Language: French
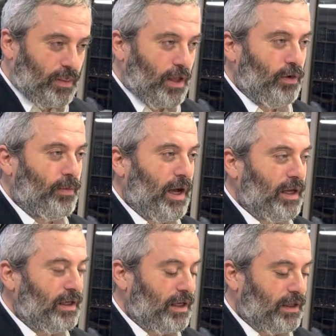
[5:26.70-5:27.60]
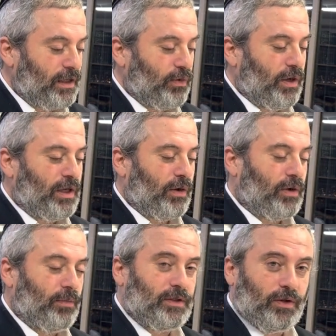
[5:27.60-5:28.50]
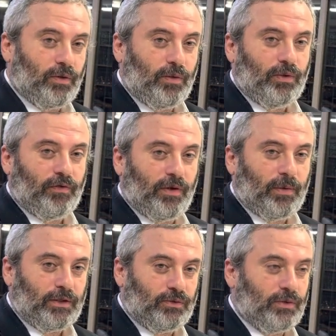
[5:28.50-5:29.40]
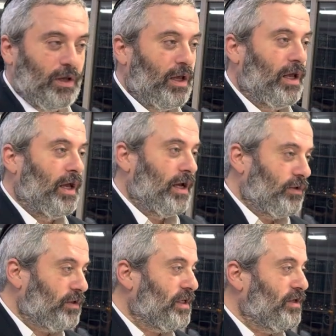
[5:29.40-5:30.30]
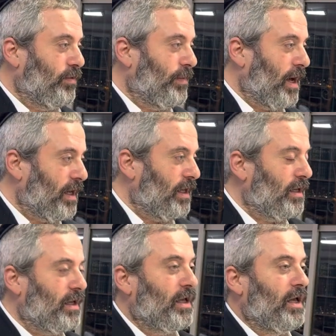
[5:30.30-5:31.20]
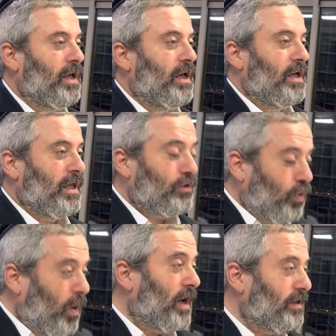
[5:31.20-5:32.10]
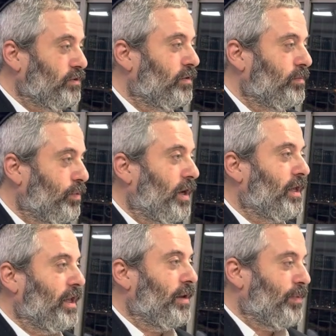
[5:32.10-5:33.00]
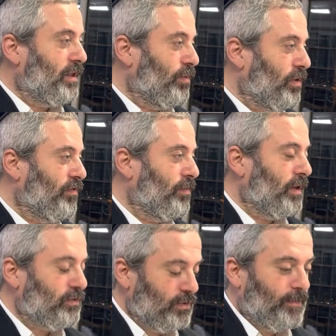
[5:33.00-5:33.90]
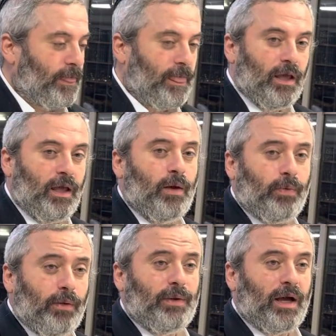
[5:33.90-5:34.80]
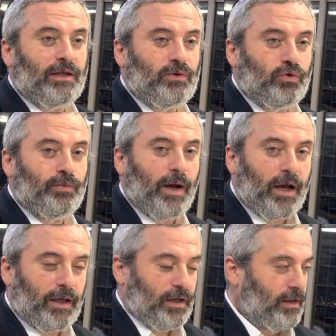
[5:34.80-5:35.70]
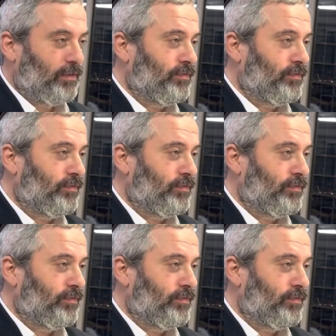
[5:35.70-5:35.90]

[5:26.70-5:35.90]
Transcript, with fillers: Le Marik est catégorique, il n'y a aucun mitzvah de Kibbutz là-dessus. dans ce qu'il dit le Marik, il y a trois raisons pour lesquelles il n'y a pas de Kibbutz là-dessus. Première raison du Marik,